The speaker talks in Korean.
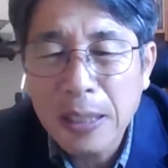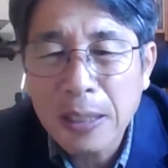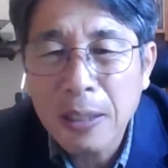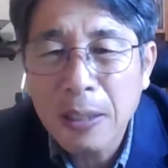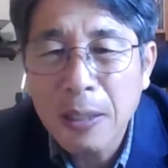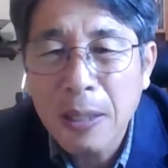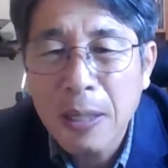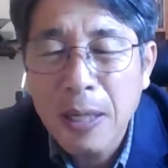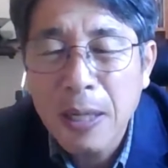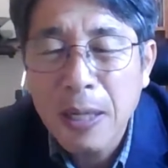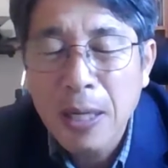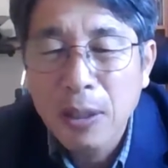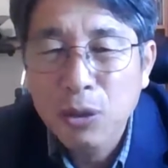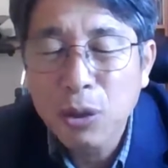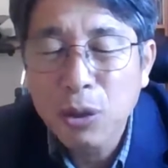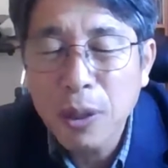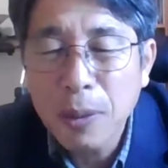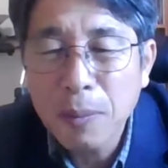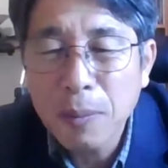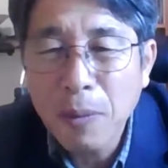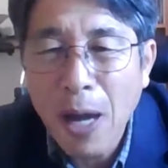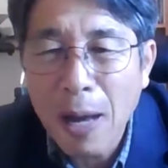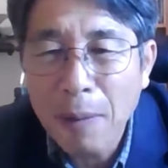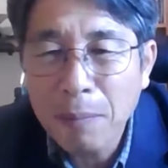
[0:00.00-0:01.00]
그래서
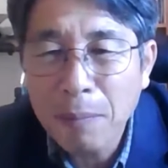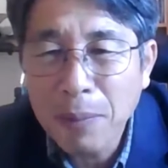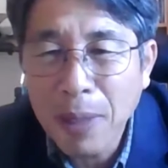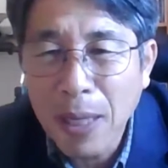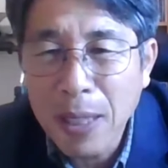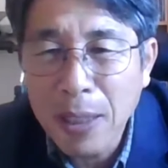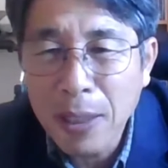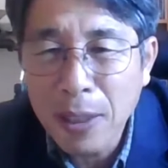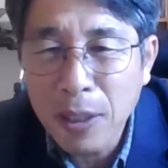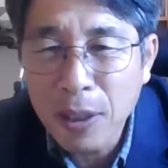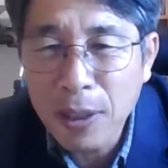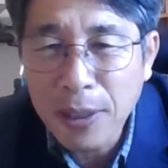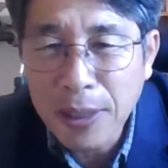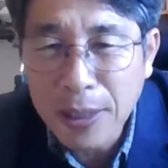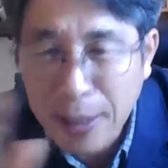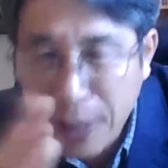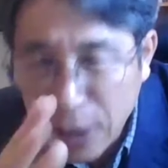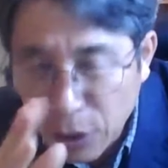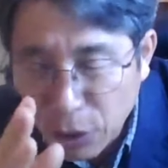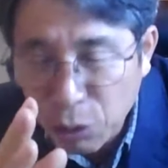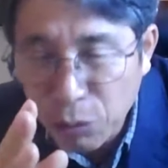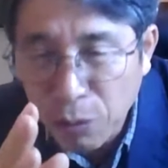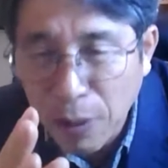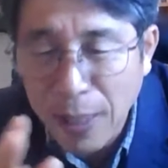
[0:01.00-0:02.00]
주님과 함께 있는